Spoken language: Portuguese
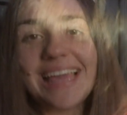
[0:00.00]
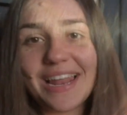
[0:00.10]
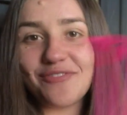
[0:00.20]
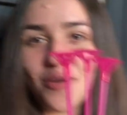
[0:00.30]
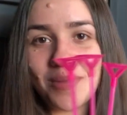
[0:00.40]

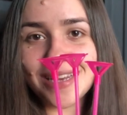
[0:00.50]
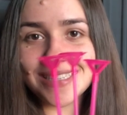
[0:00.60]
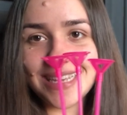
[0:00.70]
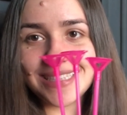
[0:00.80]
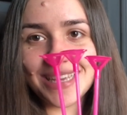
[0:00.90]
ela veio me
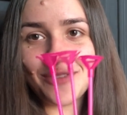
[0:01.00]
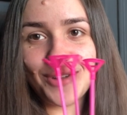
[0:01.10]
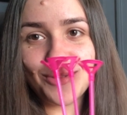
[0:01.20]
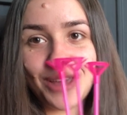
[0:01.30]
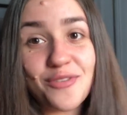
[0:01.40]
trazer isso aqui
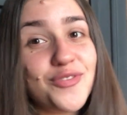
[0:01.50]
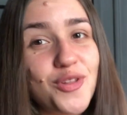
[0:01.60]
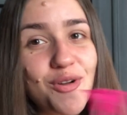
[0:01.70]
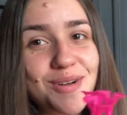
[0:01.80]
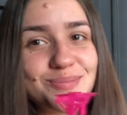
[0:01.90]
falando que é
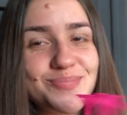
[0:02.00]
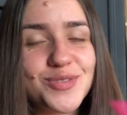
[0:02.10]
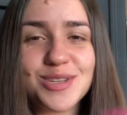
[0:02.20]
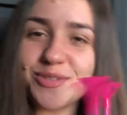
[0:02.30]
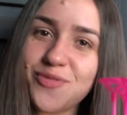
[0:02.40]
flor.
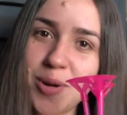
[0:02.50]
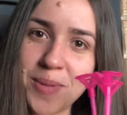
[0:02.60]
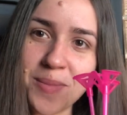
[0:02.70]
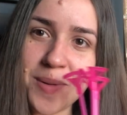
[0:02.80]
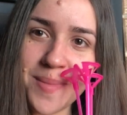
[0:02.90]
Trouxe flor
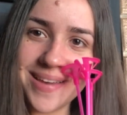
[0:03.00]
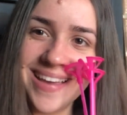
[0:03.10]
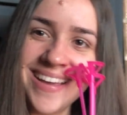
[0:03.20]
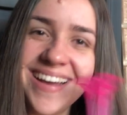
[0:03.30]
pra mamãe.